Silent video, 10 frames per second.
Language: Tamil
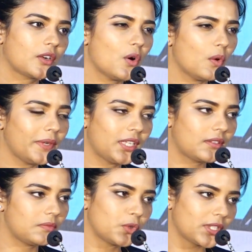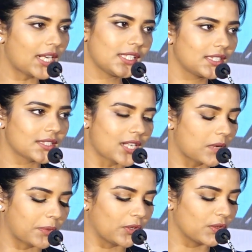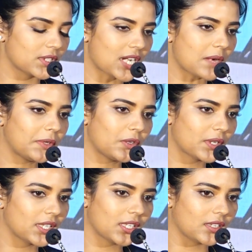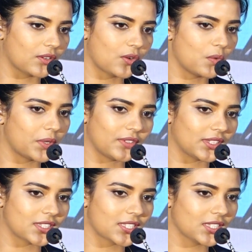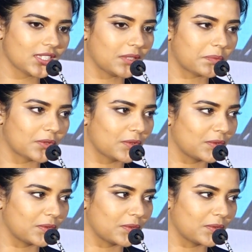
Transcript: கோவிட் முன்னாடி இது ஸ்டார்ட் பண்ணோம் ஸ்டார்ட் பண்ண உடனே கோவிட் வந்துச்சு அப்புறம்